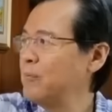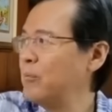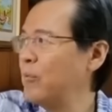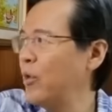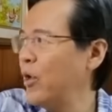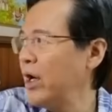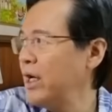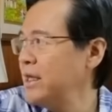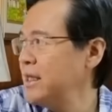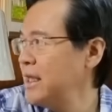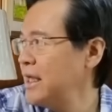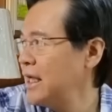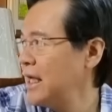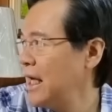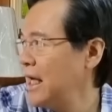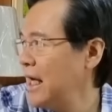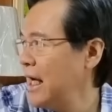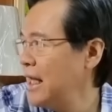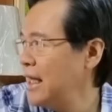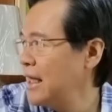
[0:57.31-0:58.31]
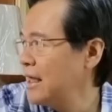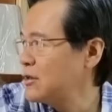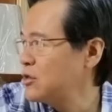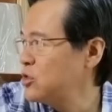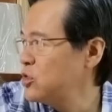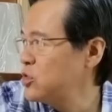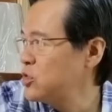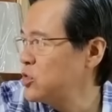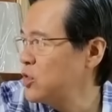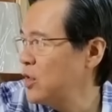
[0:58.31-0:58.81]
pwedeng gaya
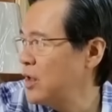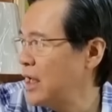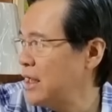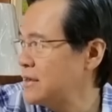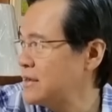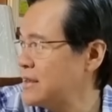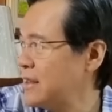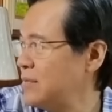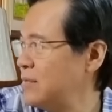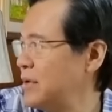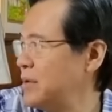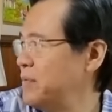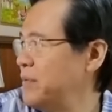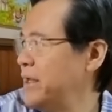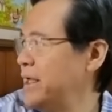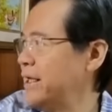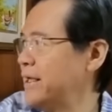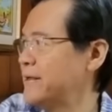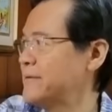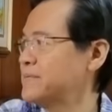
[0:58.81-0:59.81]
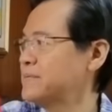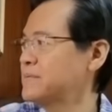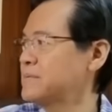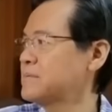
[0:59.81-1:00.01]
nagsusugat sa bibig.